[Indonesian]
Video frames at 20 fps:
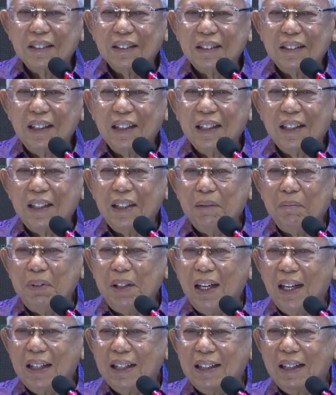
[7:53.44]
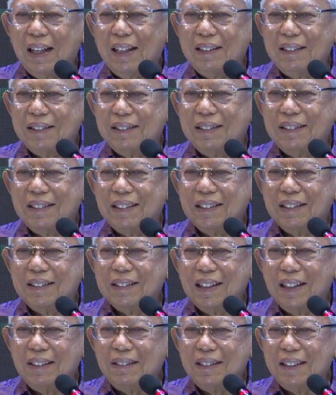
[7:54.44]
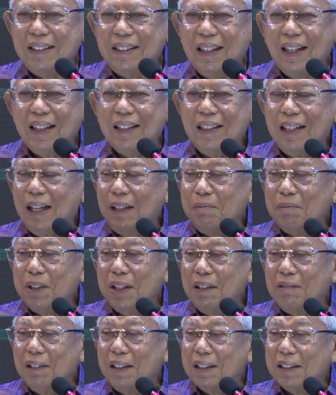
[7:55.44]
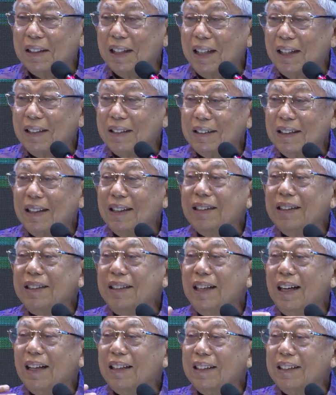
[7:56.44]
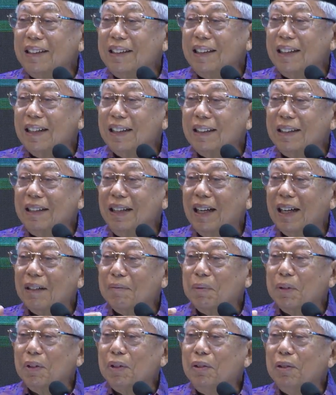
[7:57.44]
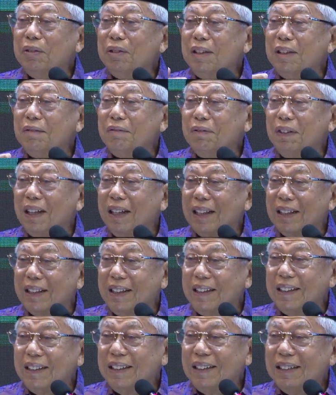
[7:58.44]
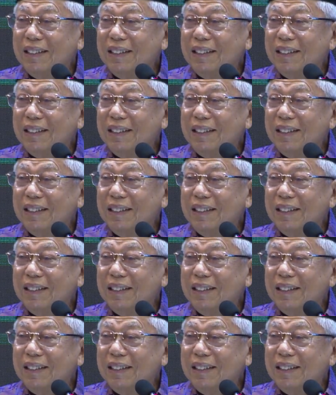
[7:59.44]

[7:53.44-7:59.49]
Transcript: Jangan dibiarkan. Kalau tidak ada hamzah wasal, eh, tidak tidak tidak produktif lagi.